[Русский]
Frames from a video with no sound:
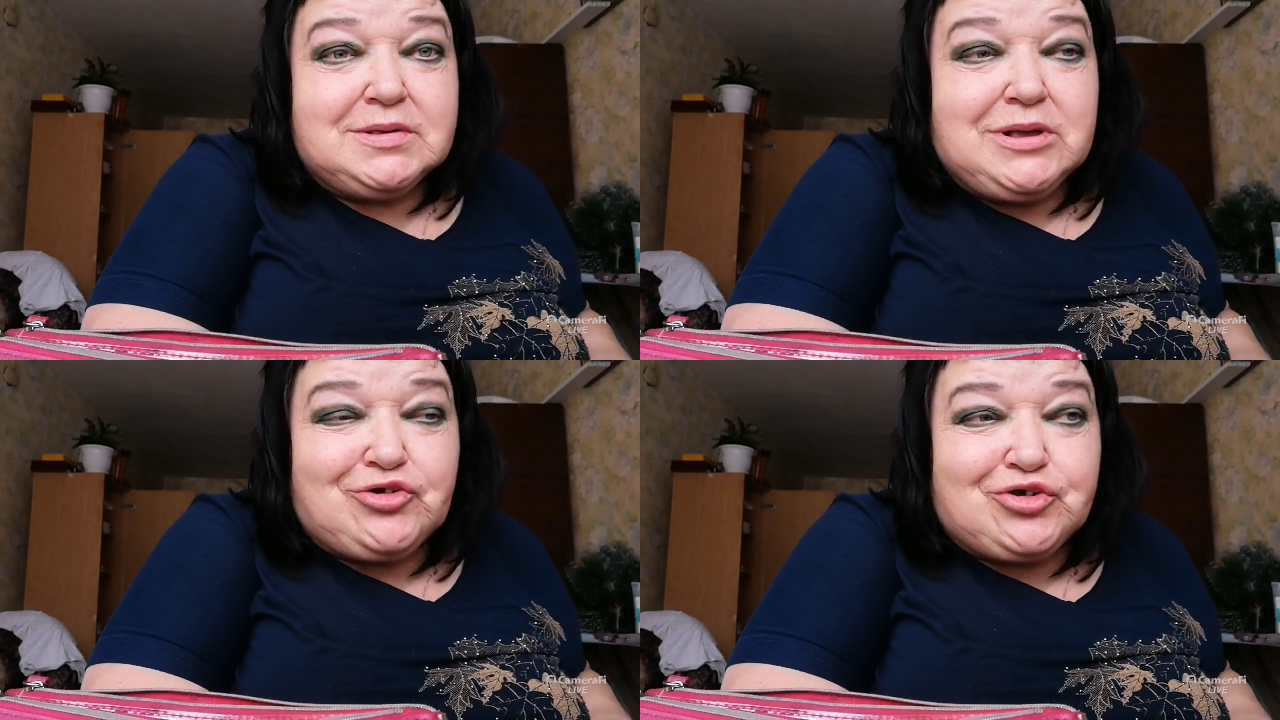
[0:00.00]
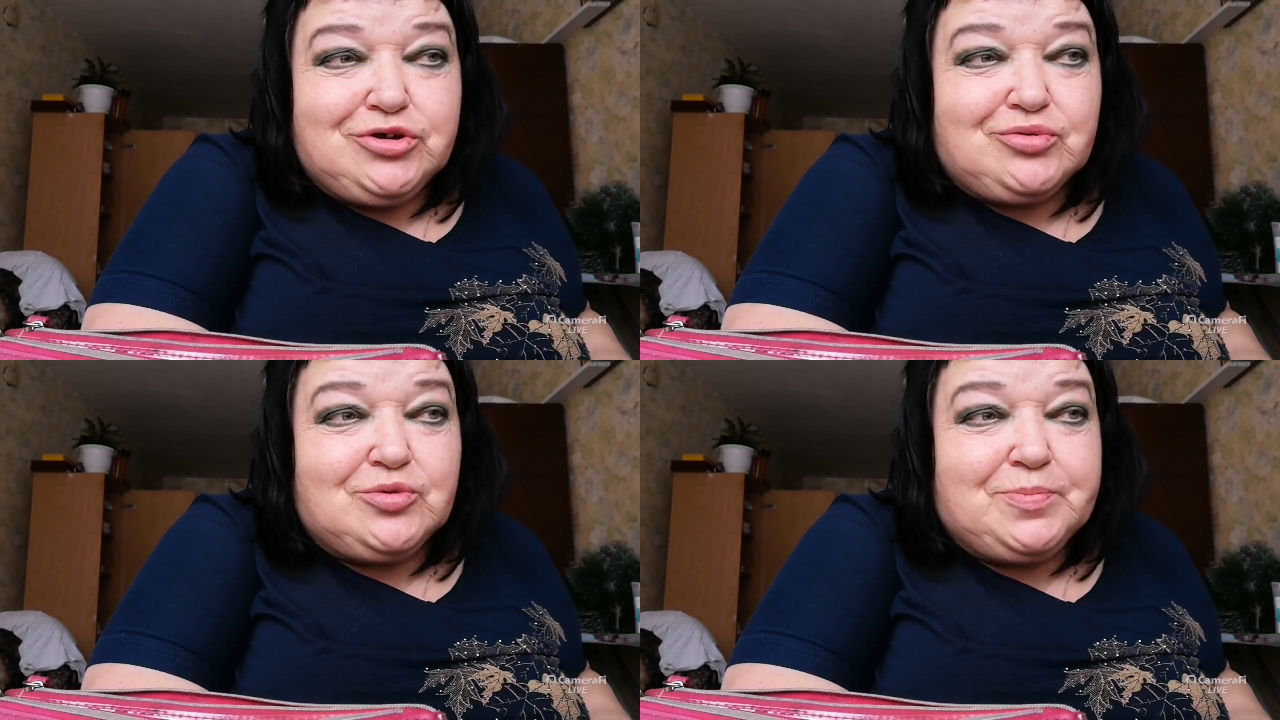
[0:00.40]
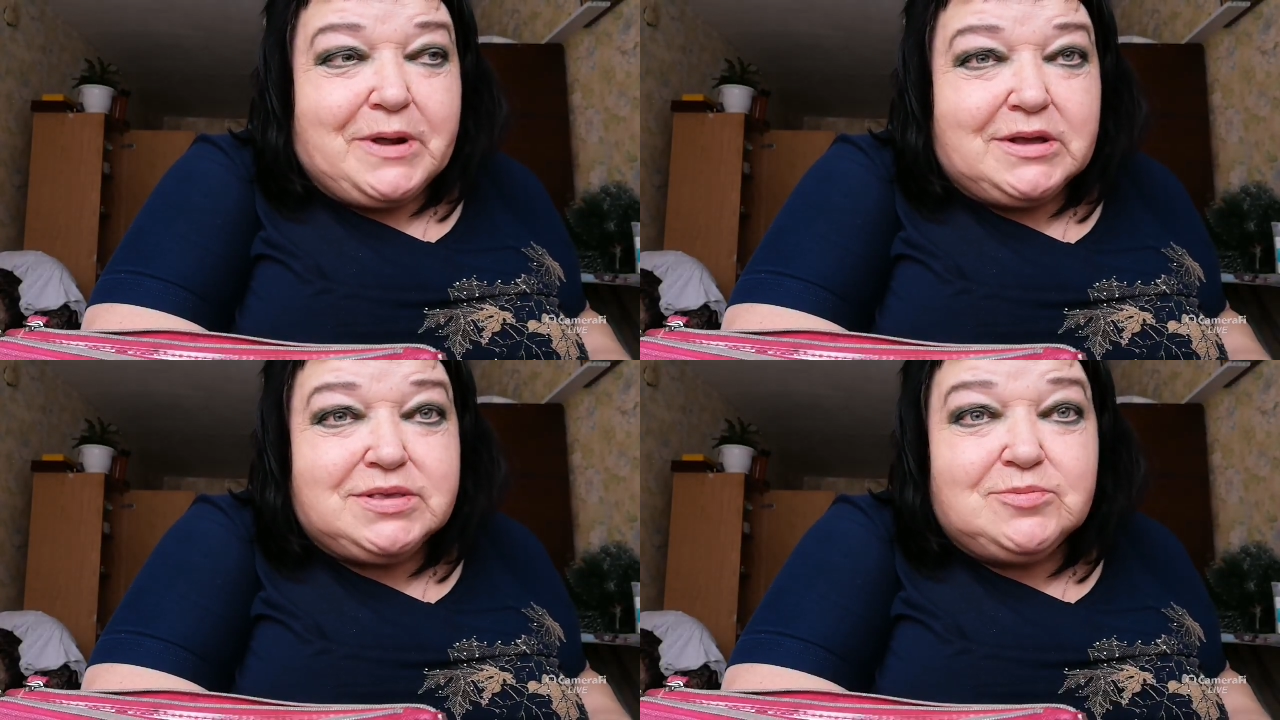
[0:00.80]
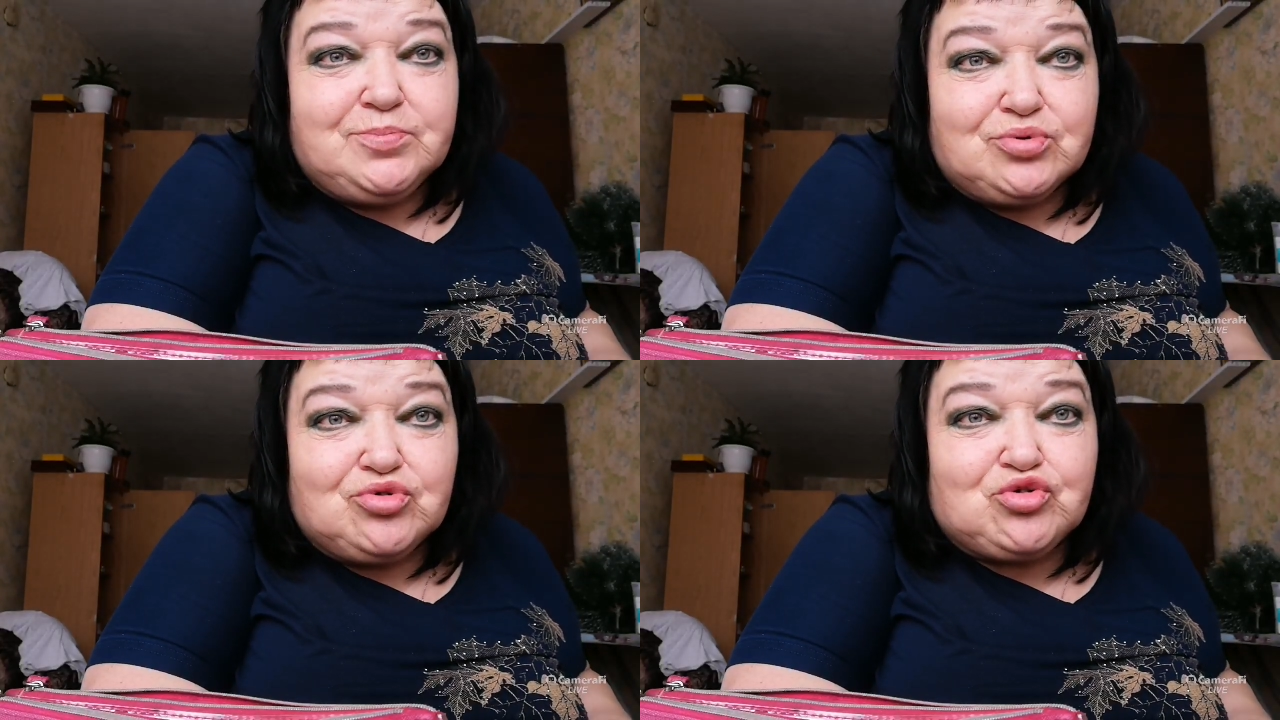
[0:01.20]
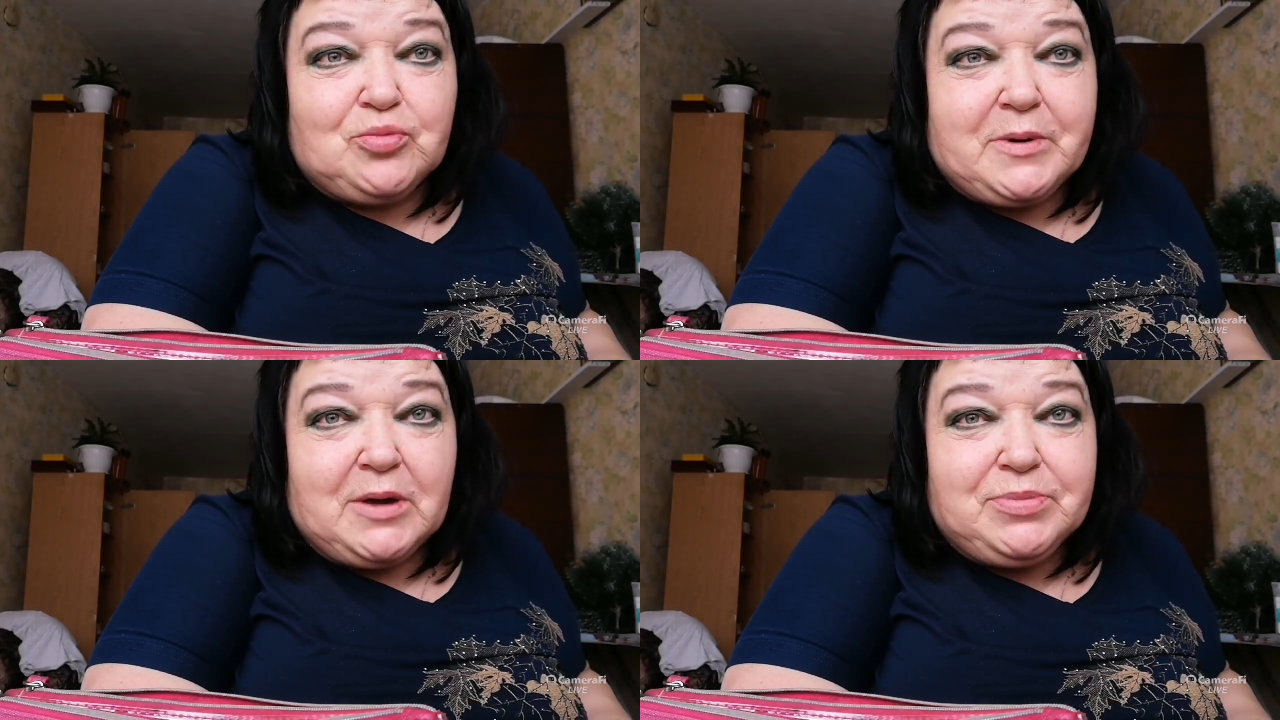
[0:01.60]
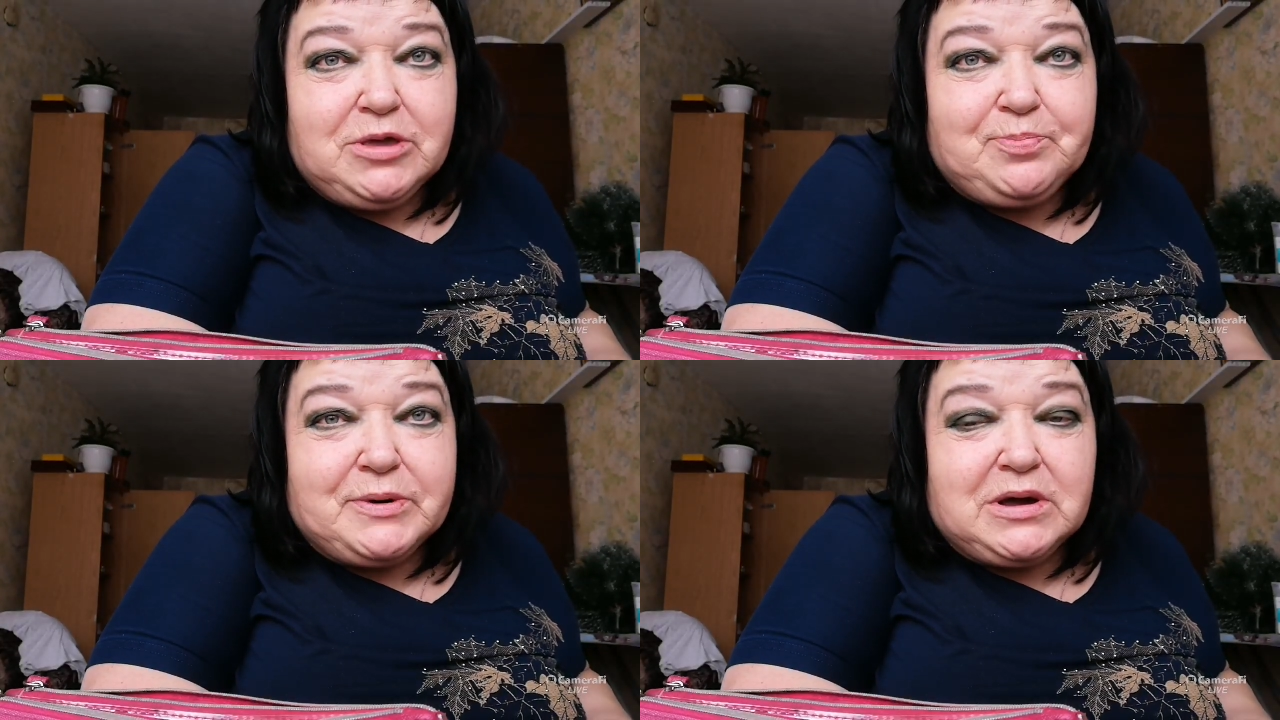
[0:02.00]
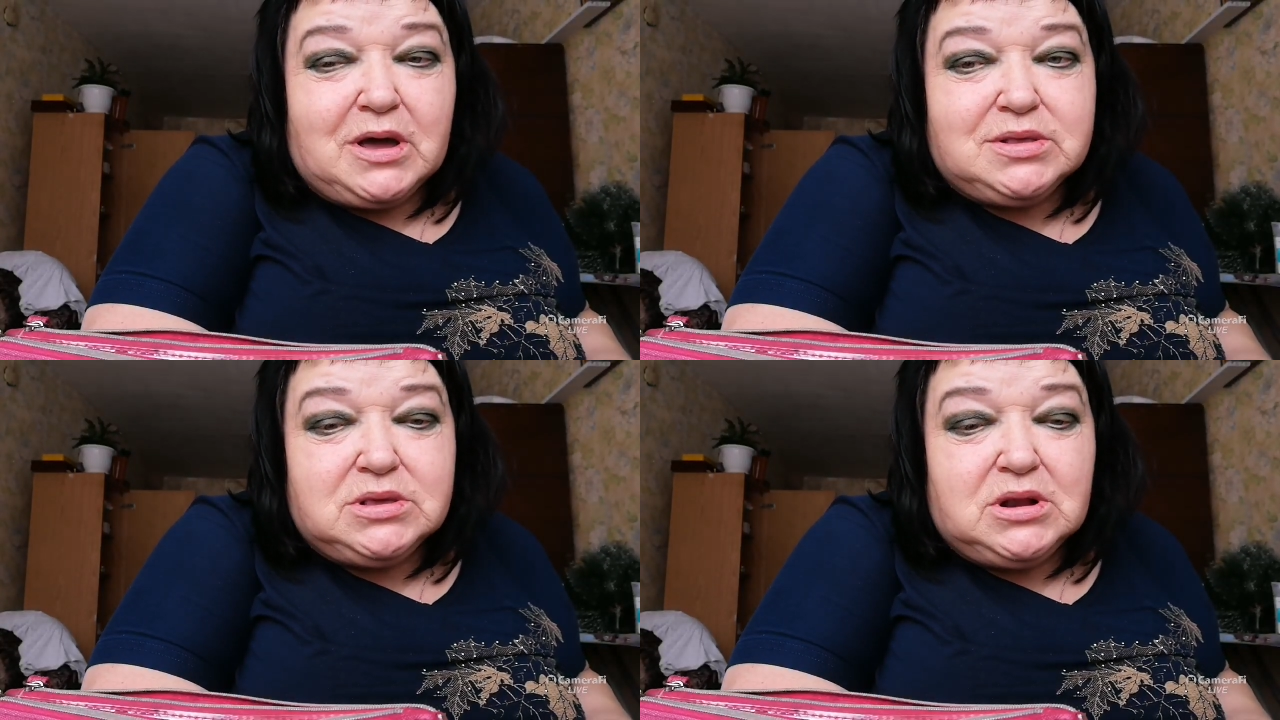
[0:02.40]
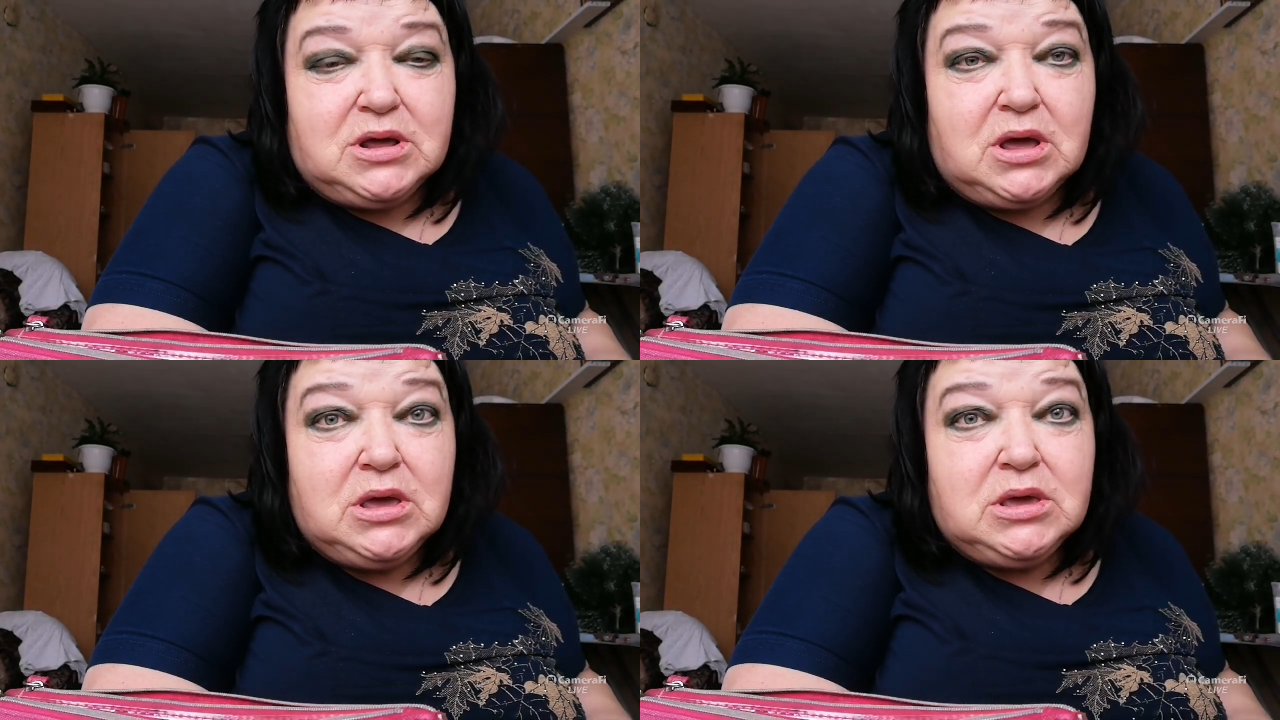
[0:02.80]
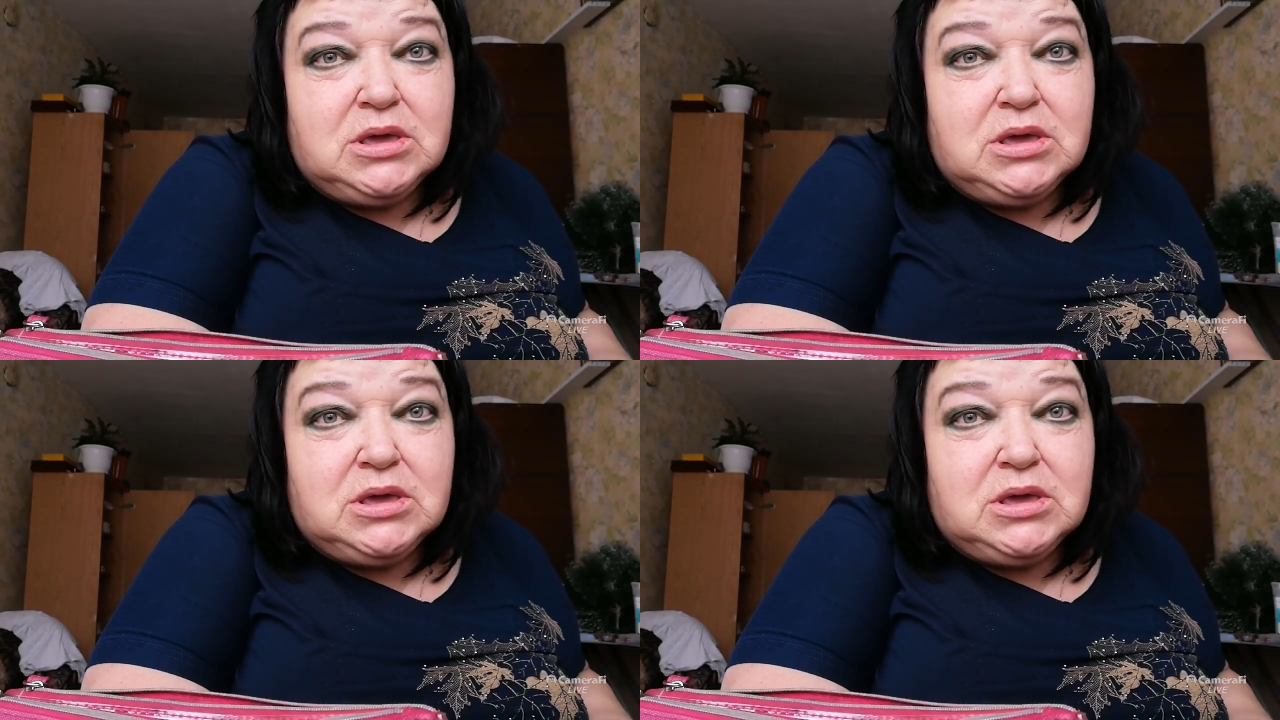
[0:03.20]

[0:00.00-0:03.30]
за шкирку брать не буду, чтобы ко мне приходили.